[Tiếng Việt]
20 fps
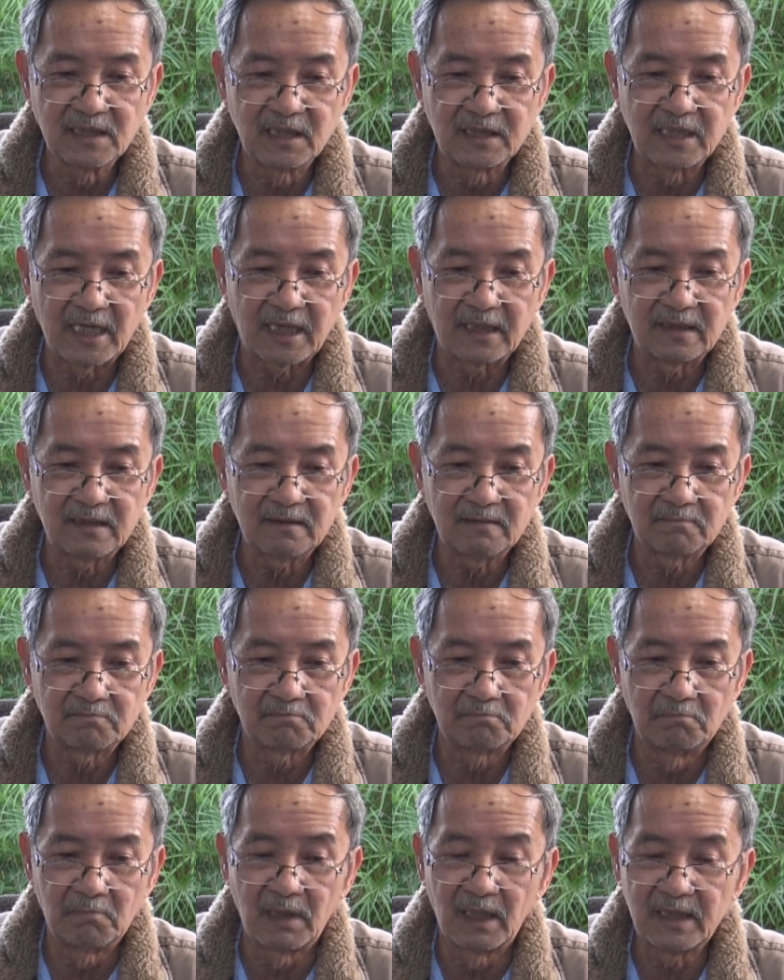như vậy
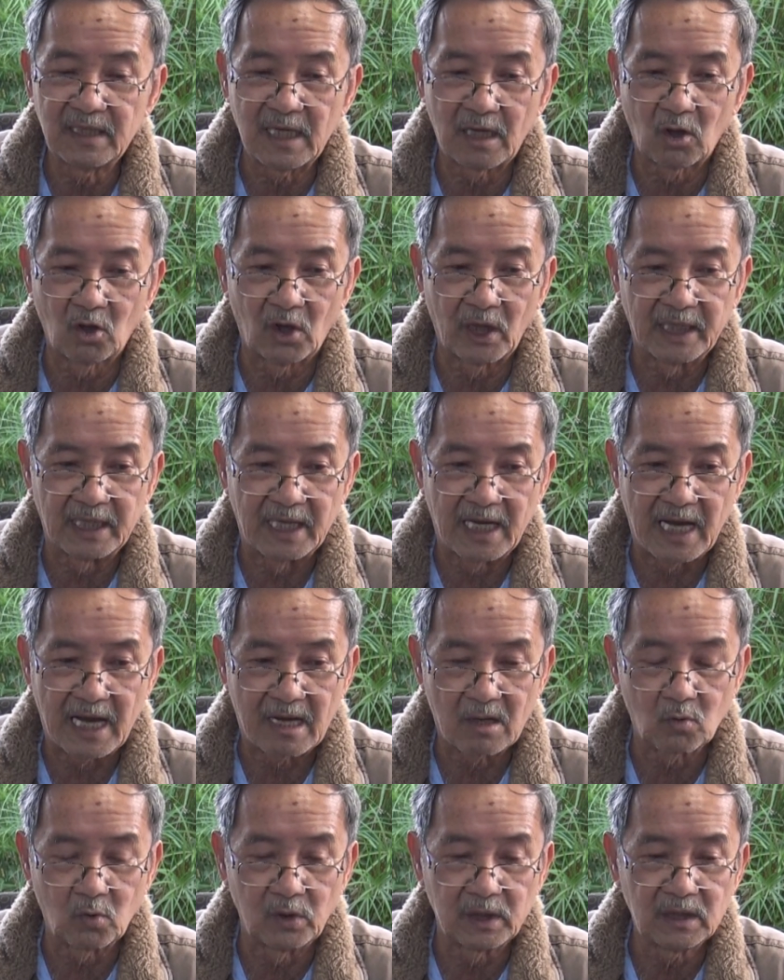mới là loài
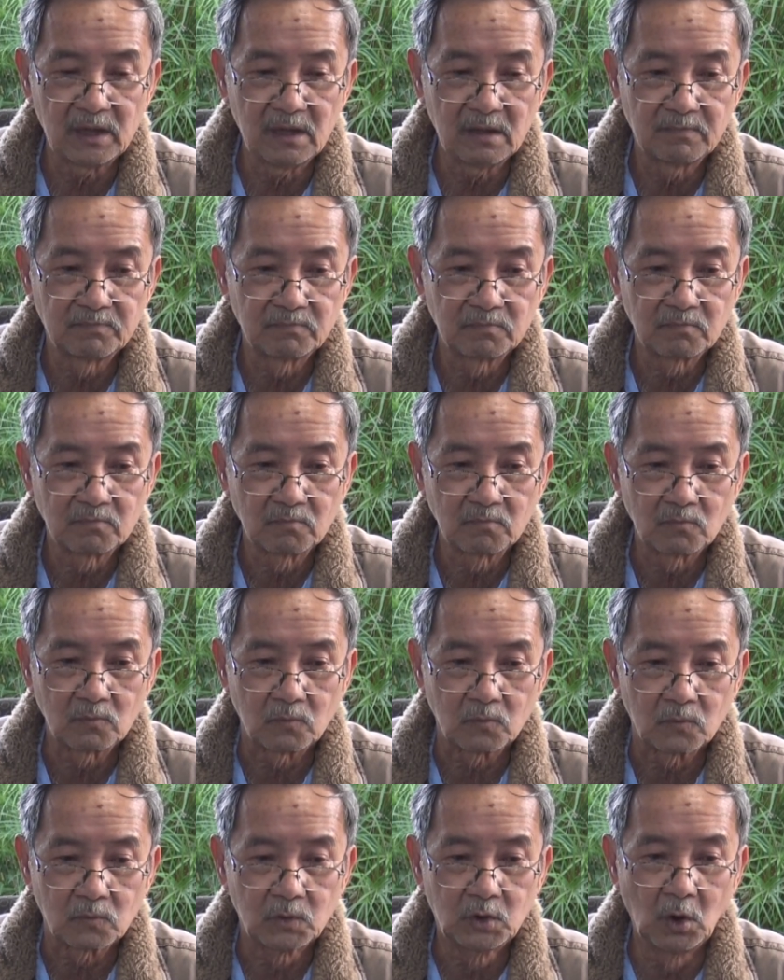ngạ quỷ
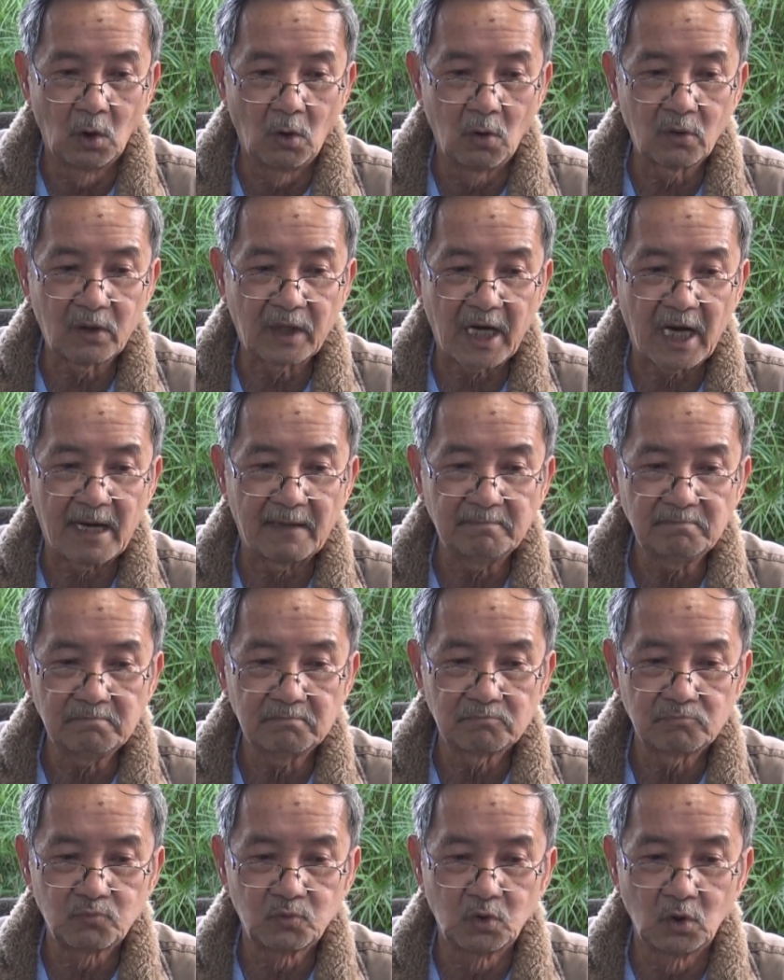vô cảm
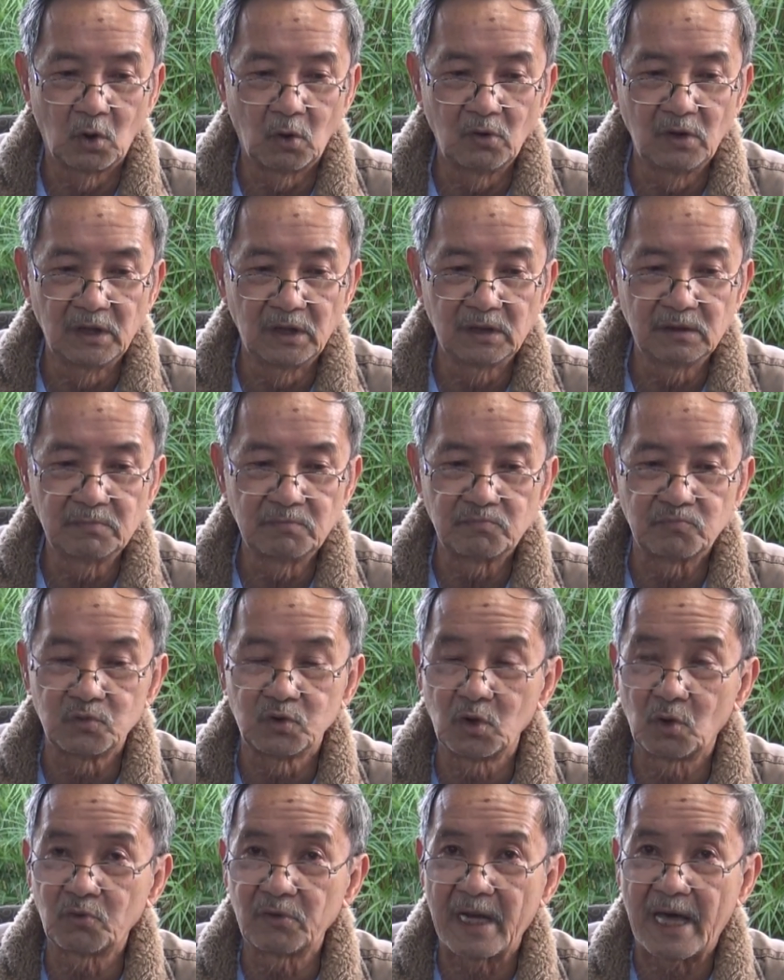vô lương
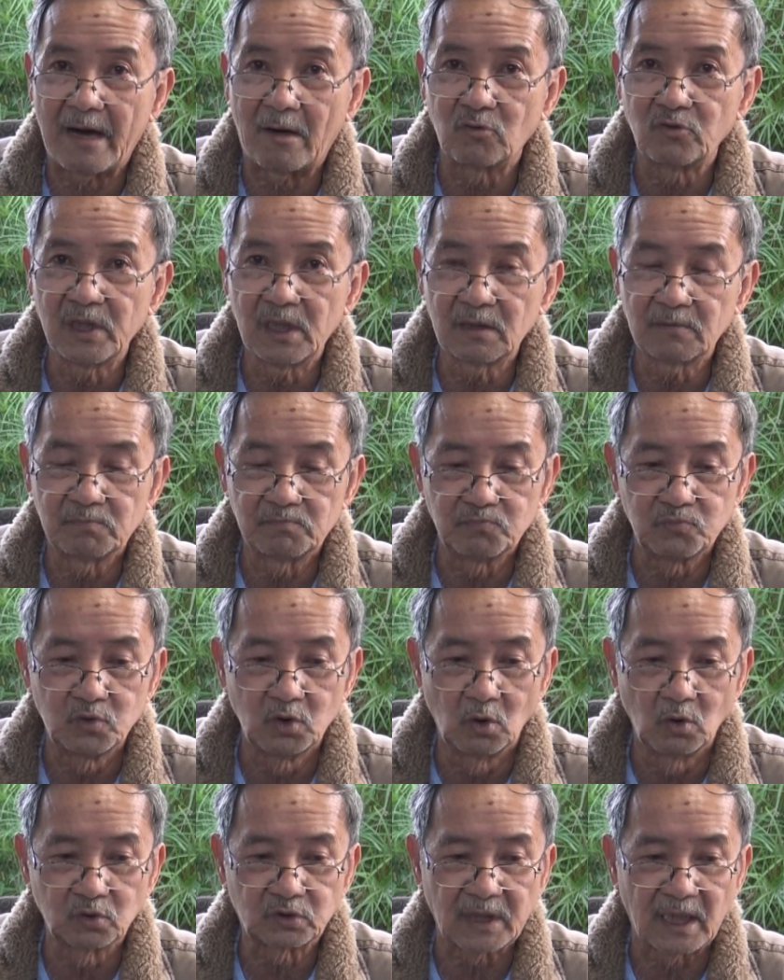vô đạo đức
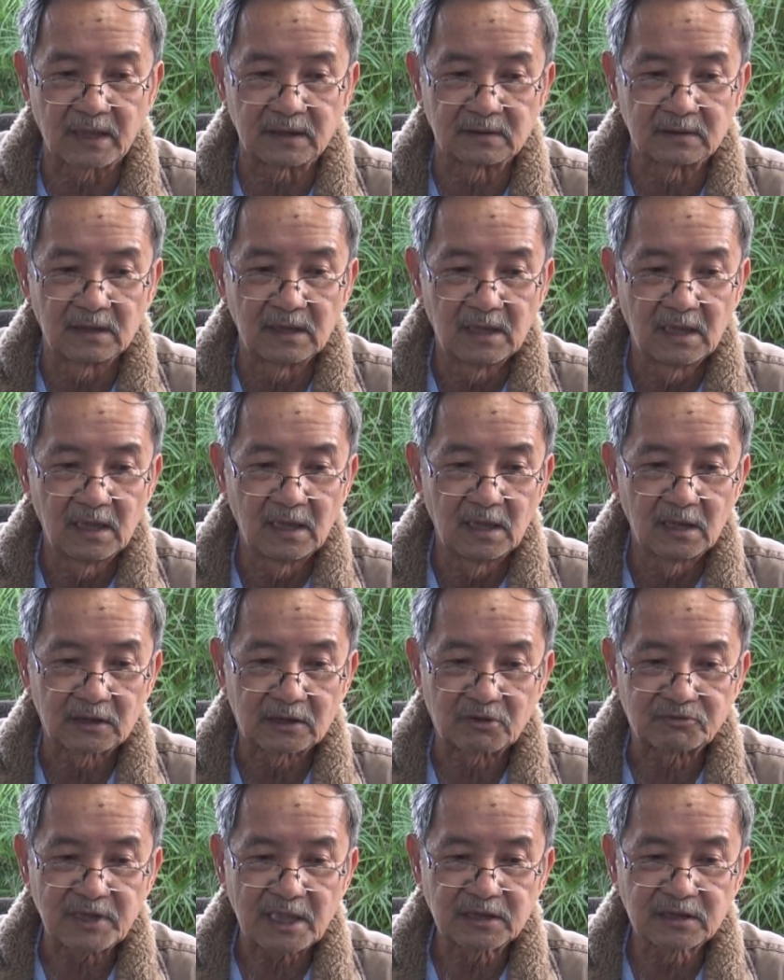vô thần
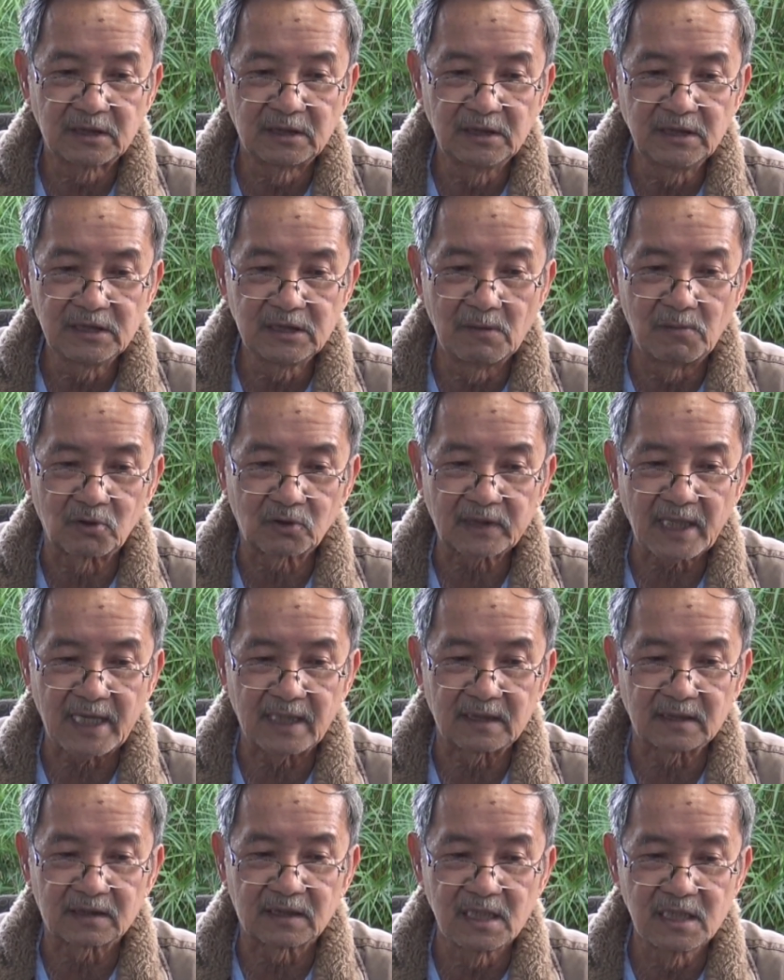tao rách rưới như một
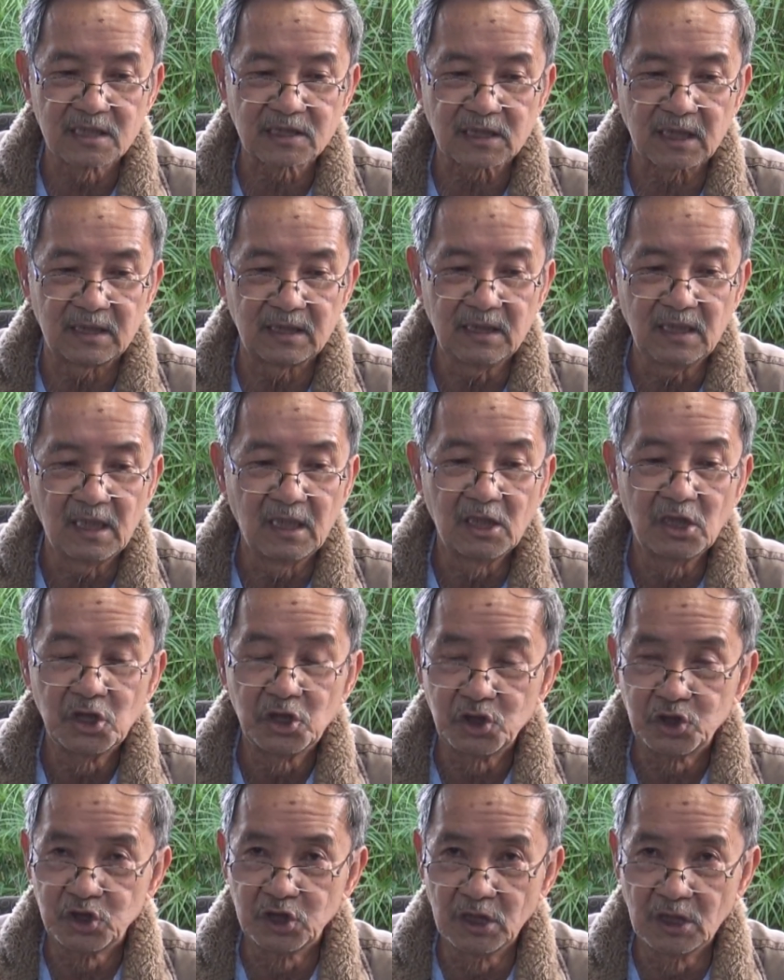thằng thi sĩ
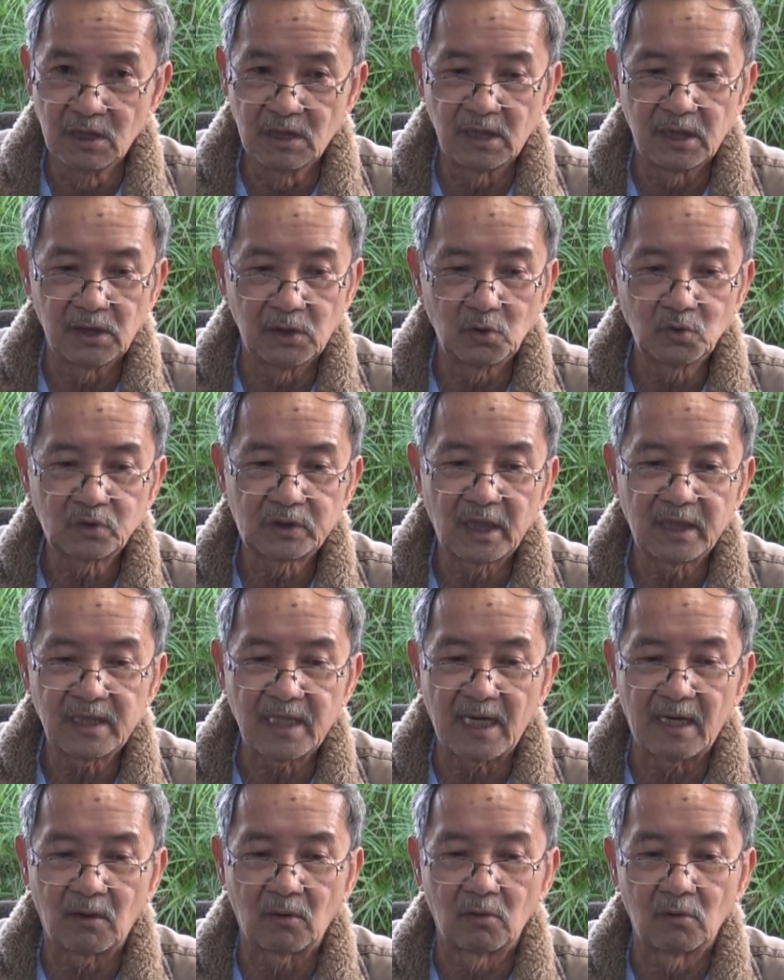nhưng hiểu thế
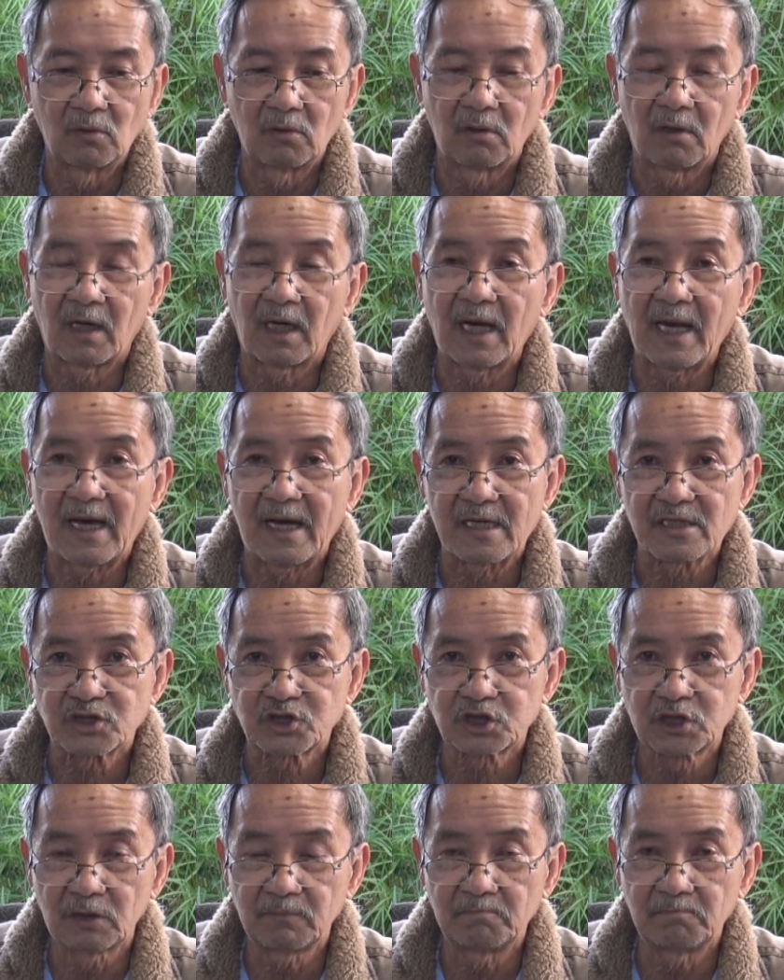nào là
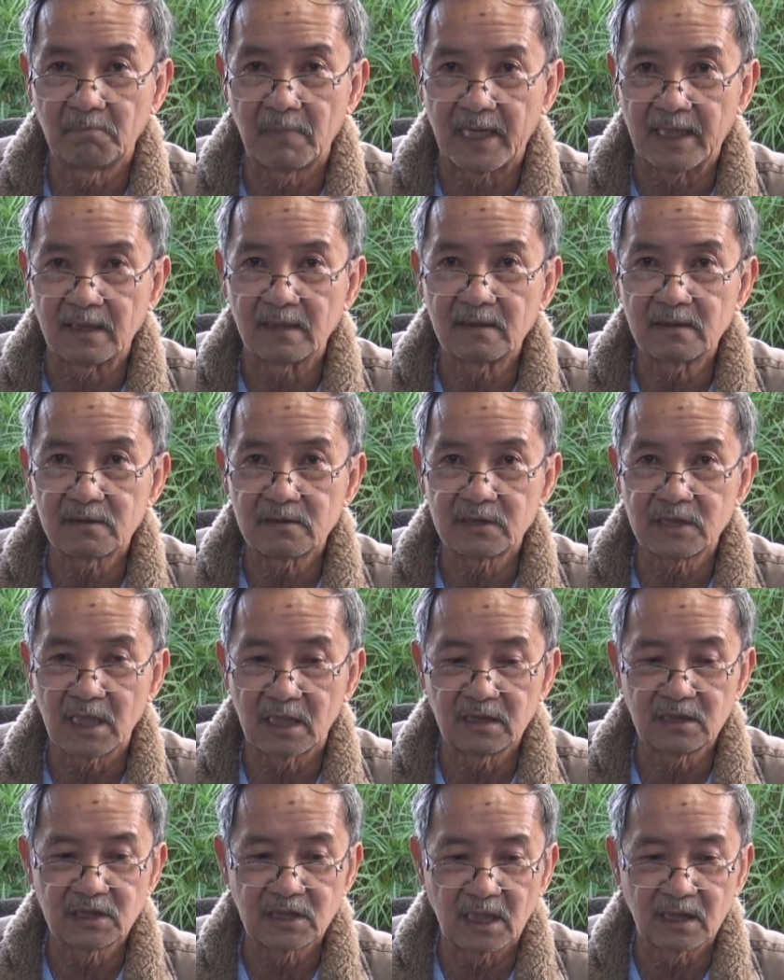sức mạnh
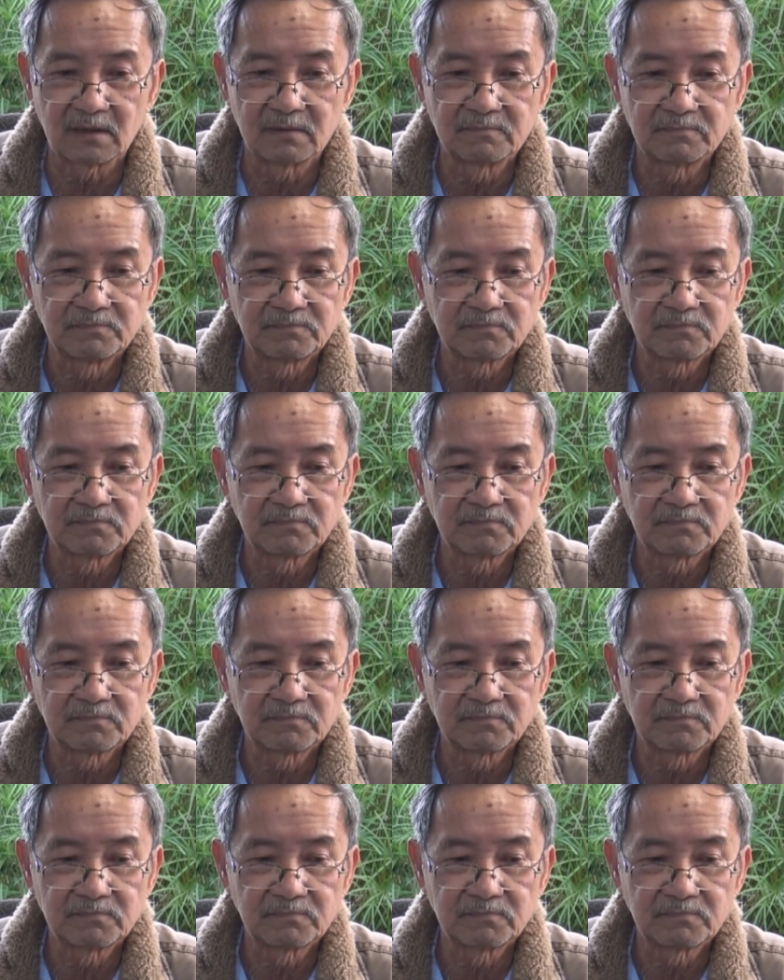nhân dân